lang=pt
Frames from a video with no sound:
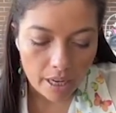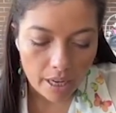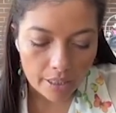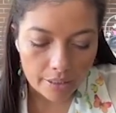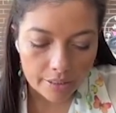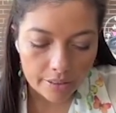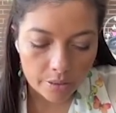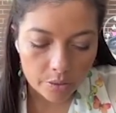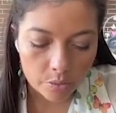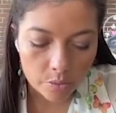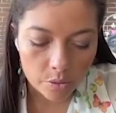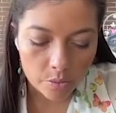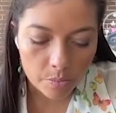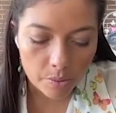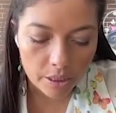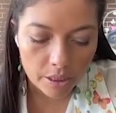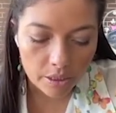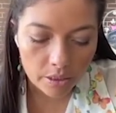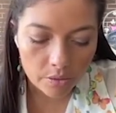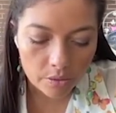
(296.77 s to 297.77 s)
Aqui os
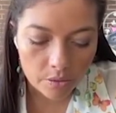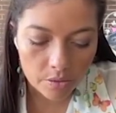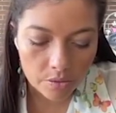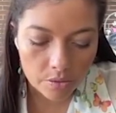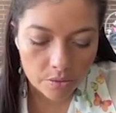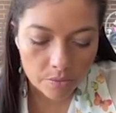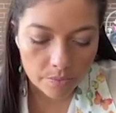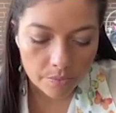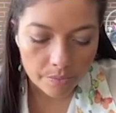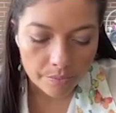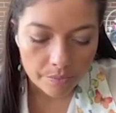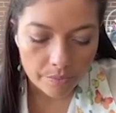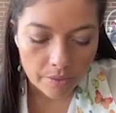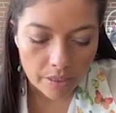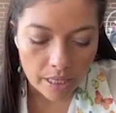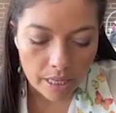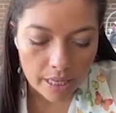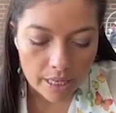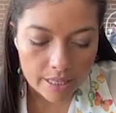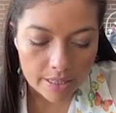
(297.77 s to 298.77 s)
brilhos,
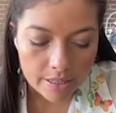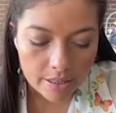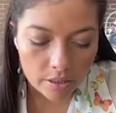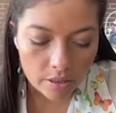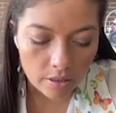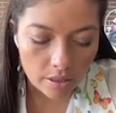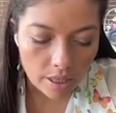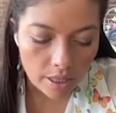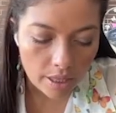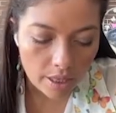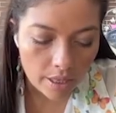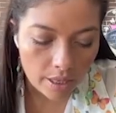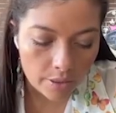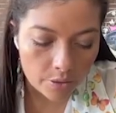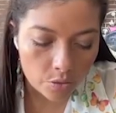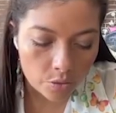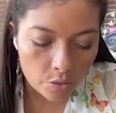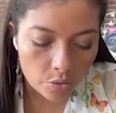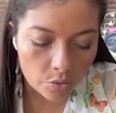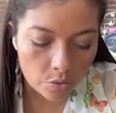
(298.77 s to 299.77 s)
esse é,
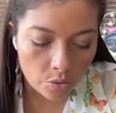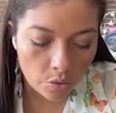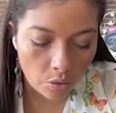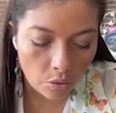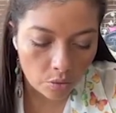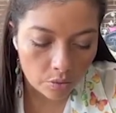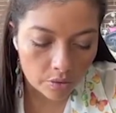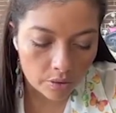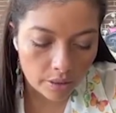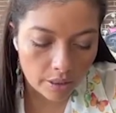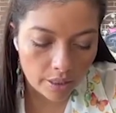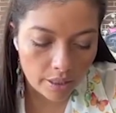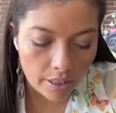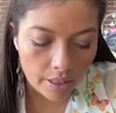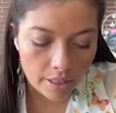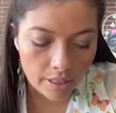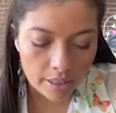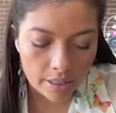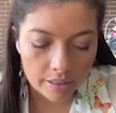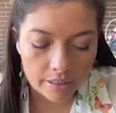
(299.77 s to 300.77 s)
True Tone que
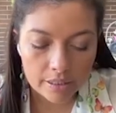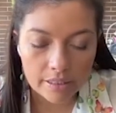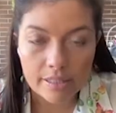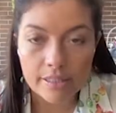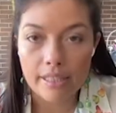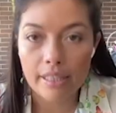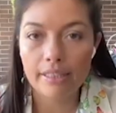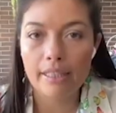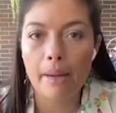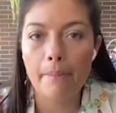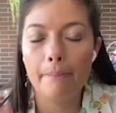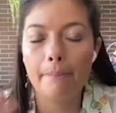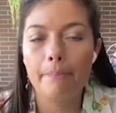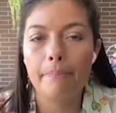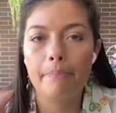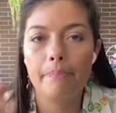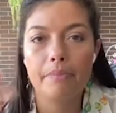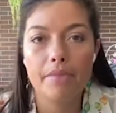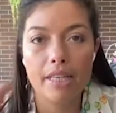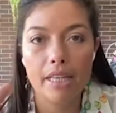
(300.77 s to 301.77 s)
é ela se
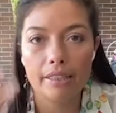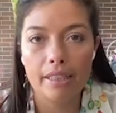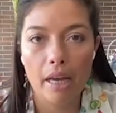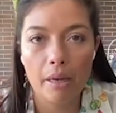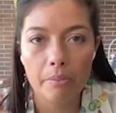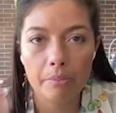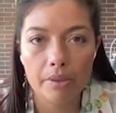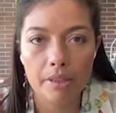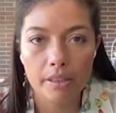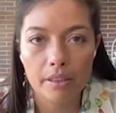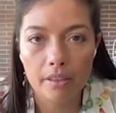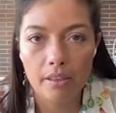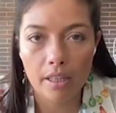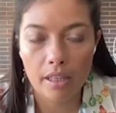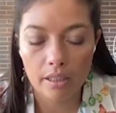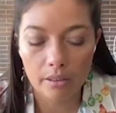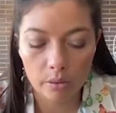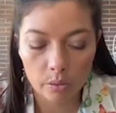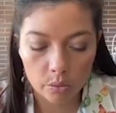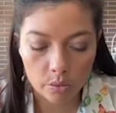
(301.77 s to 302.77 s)
se adapta
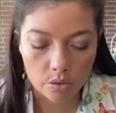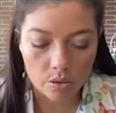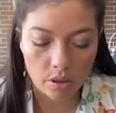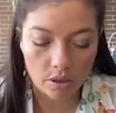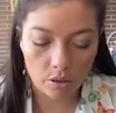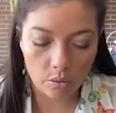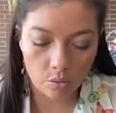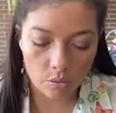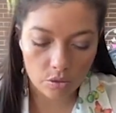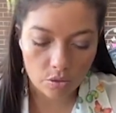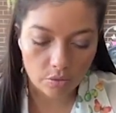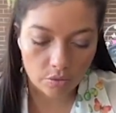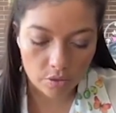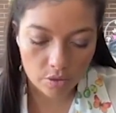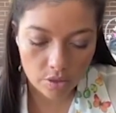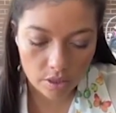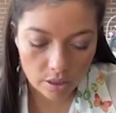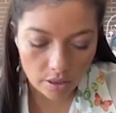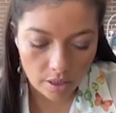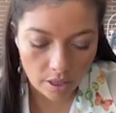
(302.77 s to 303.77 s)
à luz onde
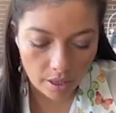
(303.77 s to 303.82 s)
você